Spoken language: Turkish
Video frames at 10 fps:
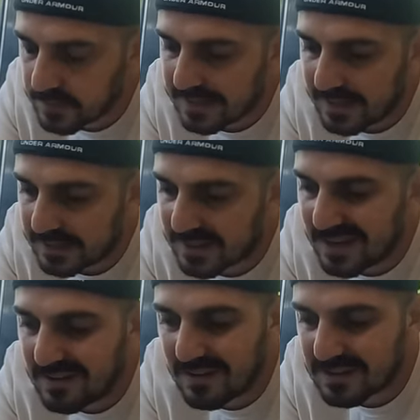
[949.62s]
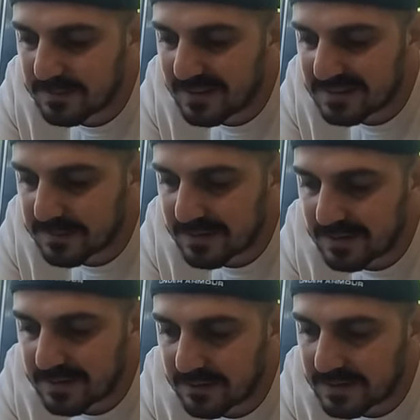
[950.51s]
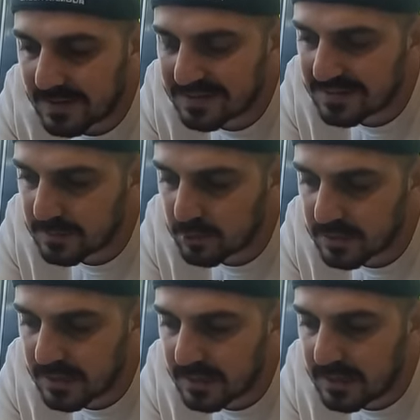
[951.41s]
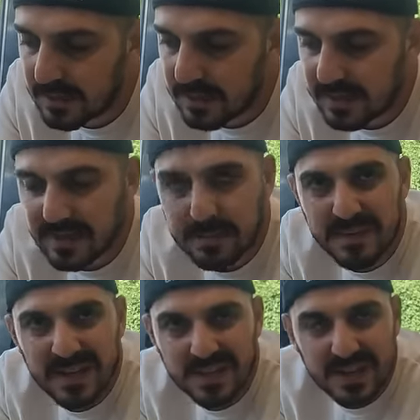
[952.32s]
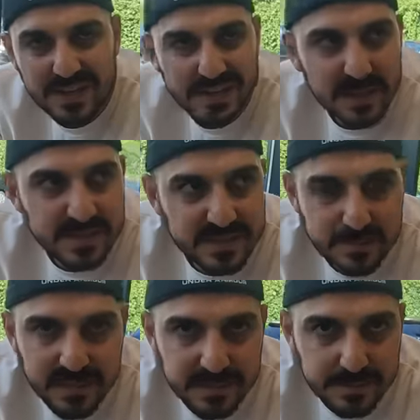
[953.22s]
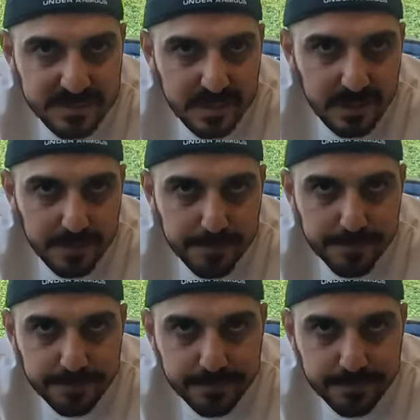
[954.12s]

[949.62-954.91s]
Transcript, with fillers: genellikle kahvaltı malzemeleri var. Aslında burada e, birkaç tane de temizlik malzemesi aldım.